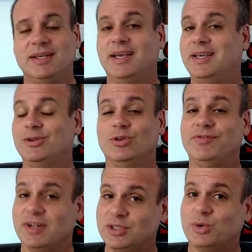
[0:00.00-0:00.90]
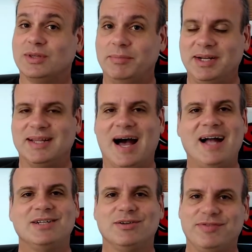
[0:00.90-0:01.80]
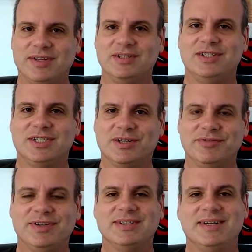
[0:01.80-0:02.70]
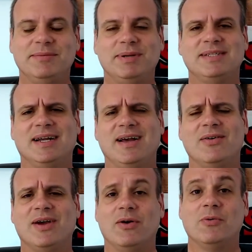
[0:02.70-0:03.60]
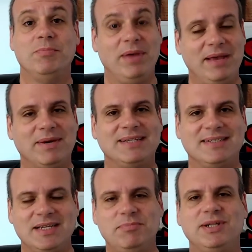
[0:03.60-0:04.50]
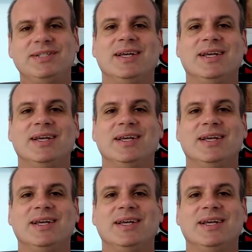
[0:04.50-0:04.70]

E aqui não estou falando de contabilidade, estou falando de gestão financeira empresarial, que é algo bem mais simples.